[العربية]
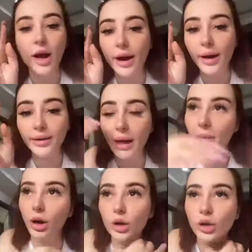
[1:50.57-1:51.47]
راقده
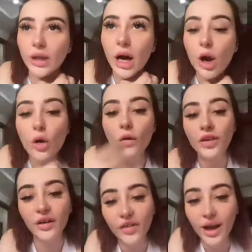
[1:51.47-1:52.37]
مقنوطه
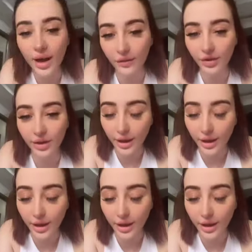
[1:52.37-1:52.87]
ونبدا فرحان في